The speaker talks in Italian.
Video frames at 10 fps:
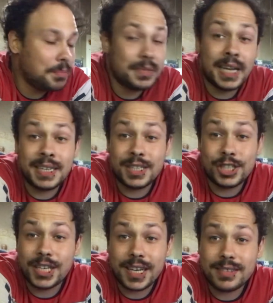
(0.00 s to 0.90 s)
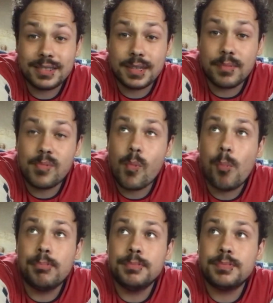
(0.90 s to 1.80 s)
NCS,
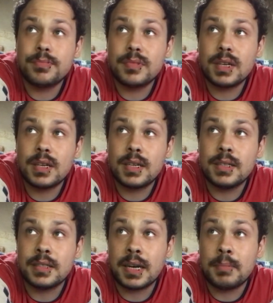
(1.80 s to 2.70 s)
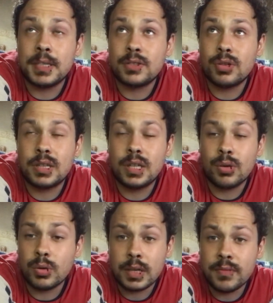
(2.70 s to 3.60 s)
che sarà penso il
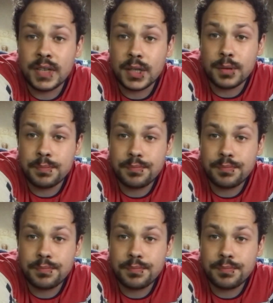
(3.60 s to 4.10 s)
titolo del video.